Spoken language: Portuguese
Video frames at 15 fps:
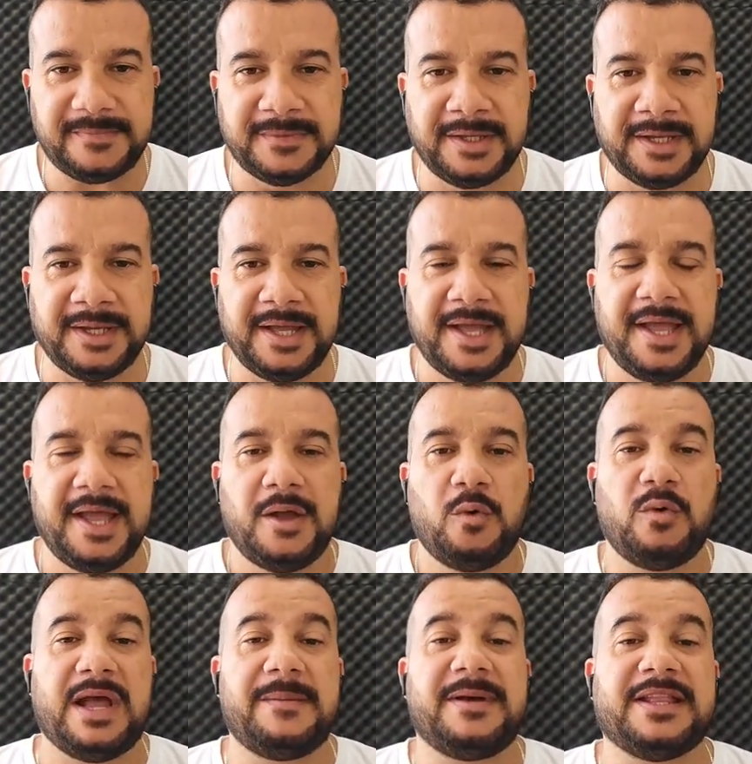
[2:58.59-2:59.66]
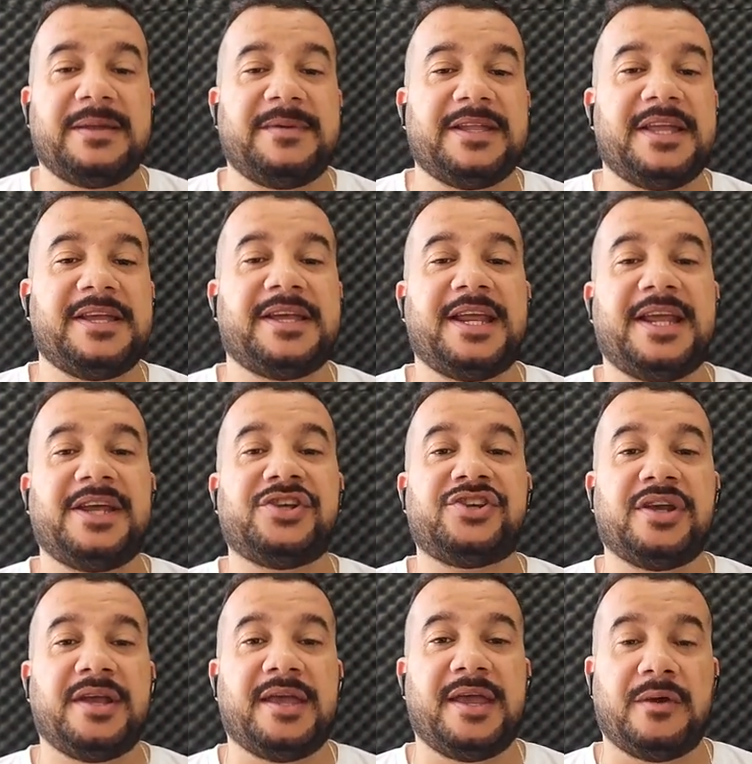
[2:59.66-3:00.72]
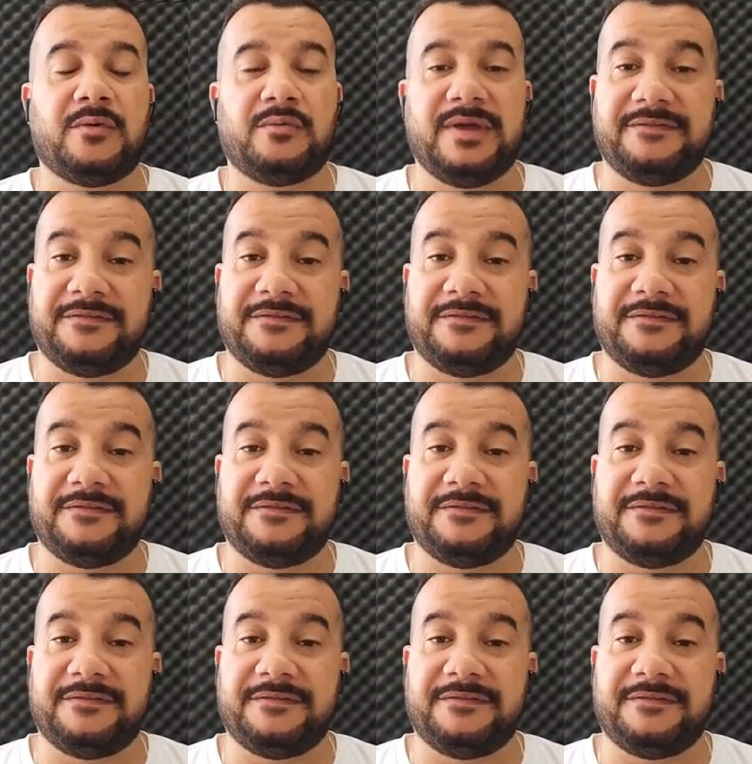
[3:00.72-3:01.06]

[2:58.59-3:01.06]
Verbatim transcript: Né? O arrebatamento da igreja é um